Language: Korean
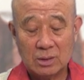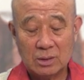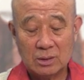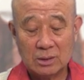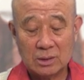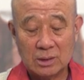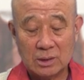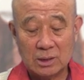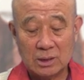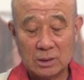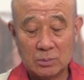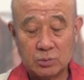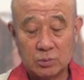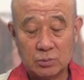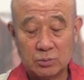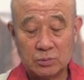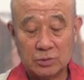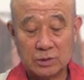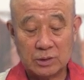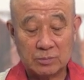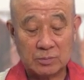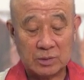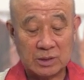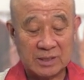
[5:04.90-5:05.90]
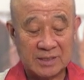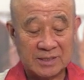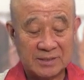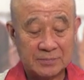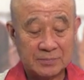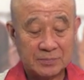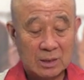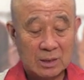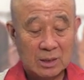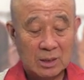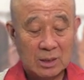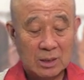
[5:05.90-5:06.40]
이 부분입니다.
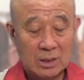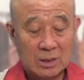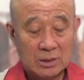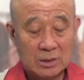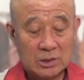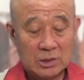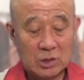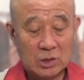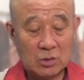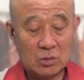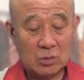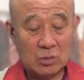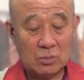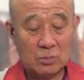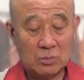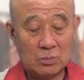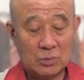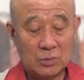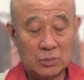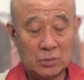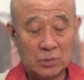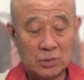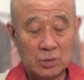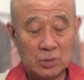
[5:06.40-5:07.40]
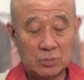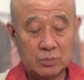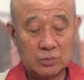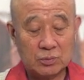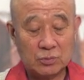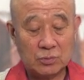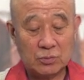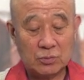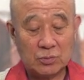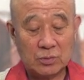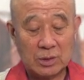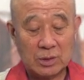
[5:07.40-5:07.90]
신론 불교의
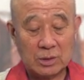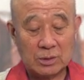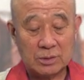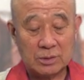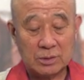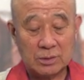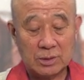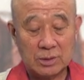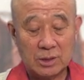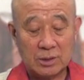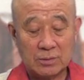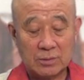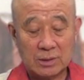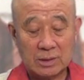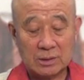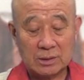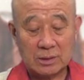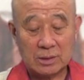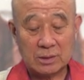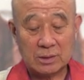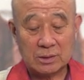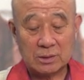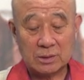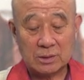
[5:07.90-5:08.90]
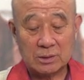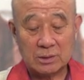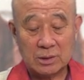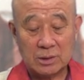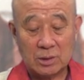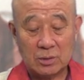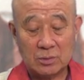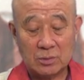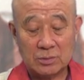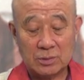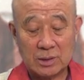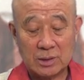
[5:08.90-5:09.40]
부흥과 근대화 과정에서
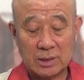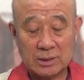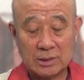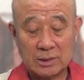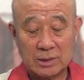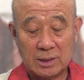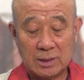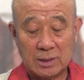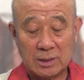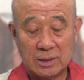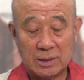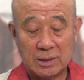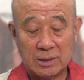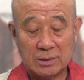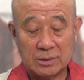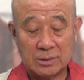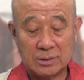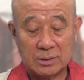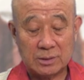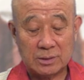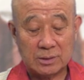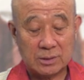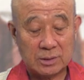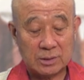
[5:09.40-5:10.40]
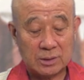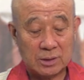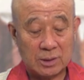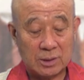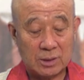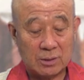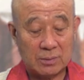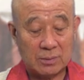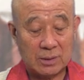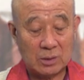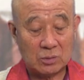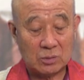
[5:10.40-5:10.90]
신론 자체 내에서의
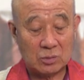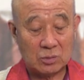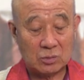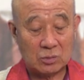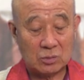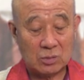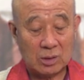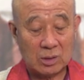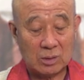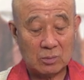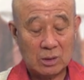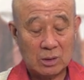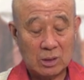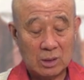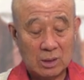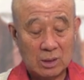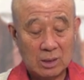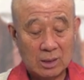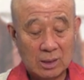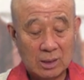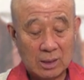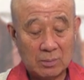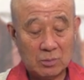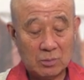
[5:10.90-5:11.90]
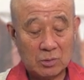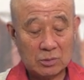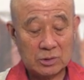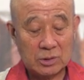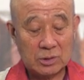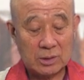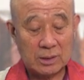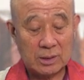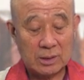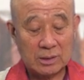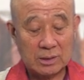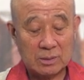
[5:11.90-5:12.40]
승가 활동도 한
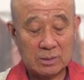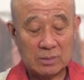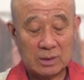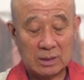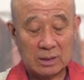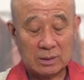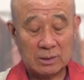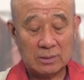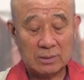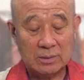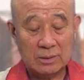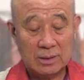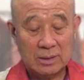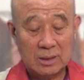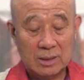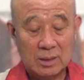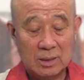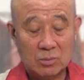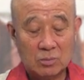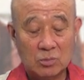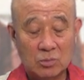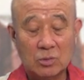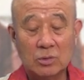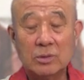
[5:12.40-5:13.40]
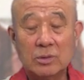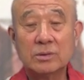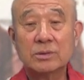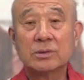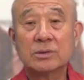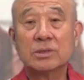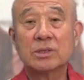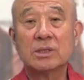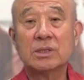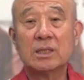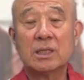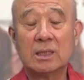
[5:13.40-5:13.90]
몫을 했지만 물론
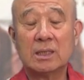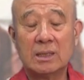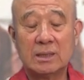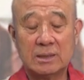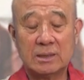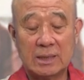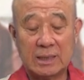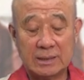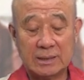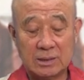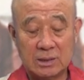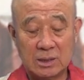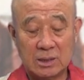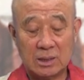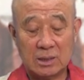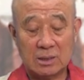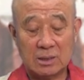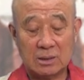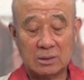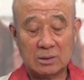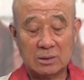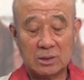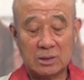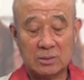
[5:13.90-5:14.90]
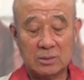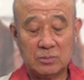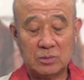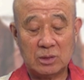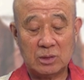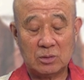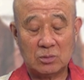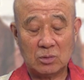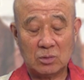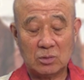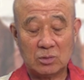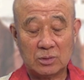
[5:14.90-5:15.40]
스리랑카 자체
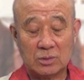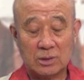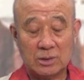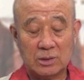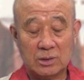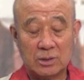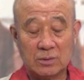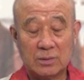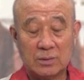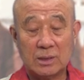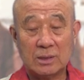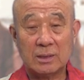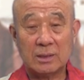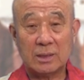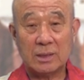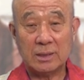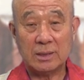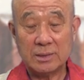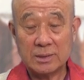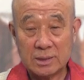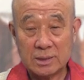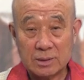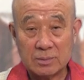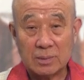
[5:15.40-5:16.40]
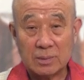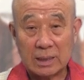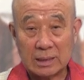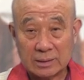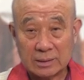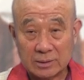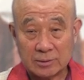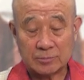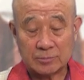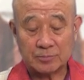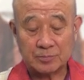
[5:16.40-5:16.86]
스님들도 큰 역할을 했지만은